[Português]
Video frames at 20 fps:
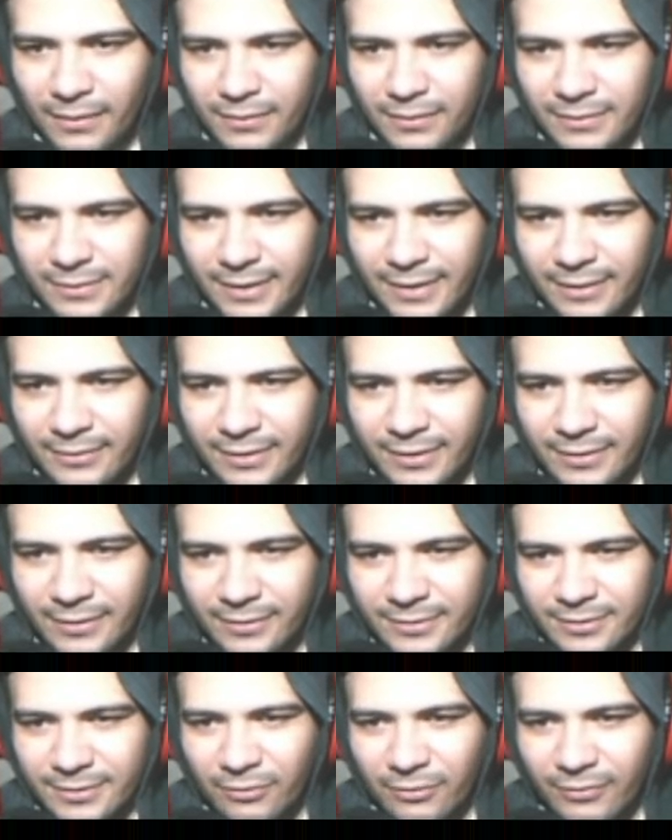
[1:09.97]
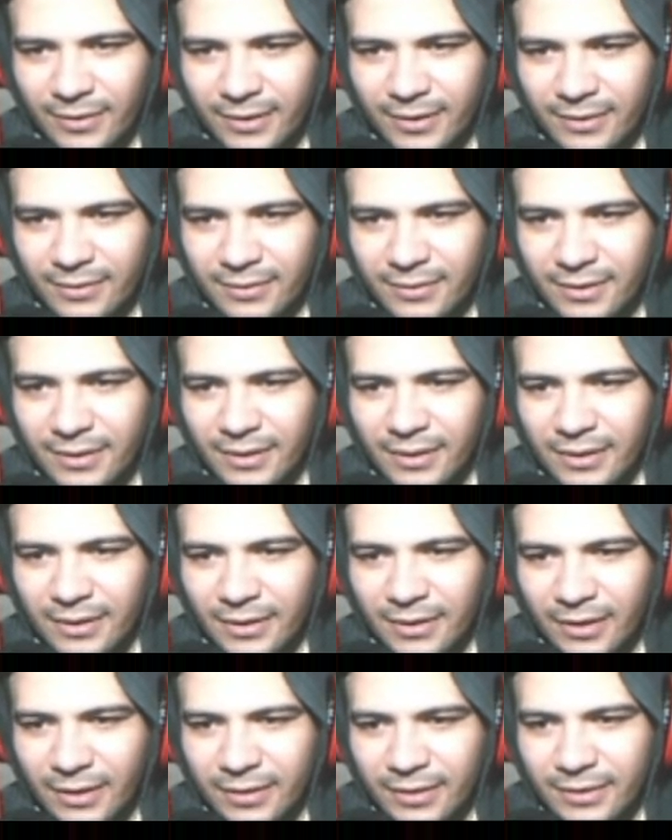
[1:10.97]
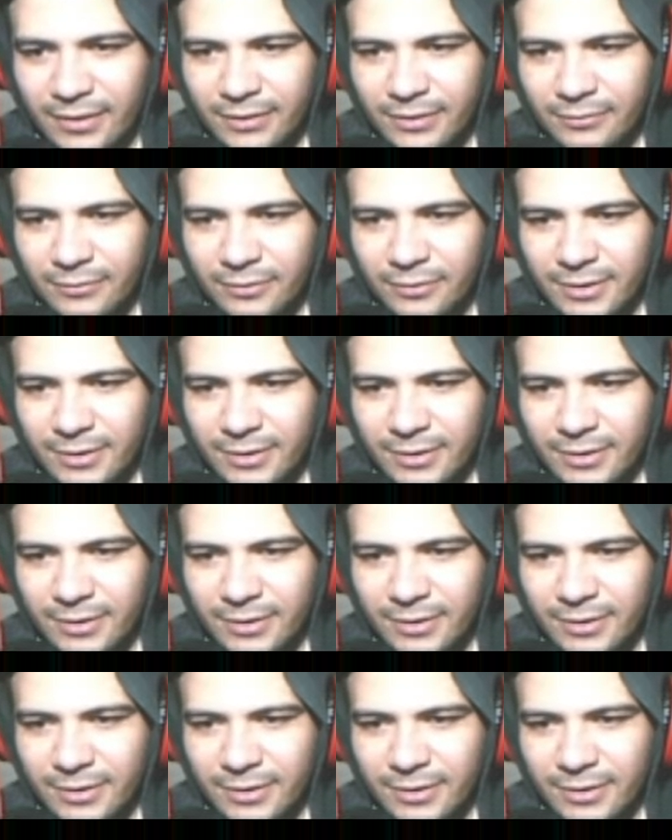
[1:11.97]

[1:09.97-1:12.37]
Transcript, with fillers: Certo aqui, ó, salvar arquivo,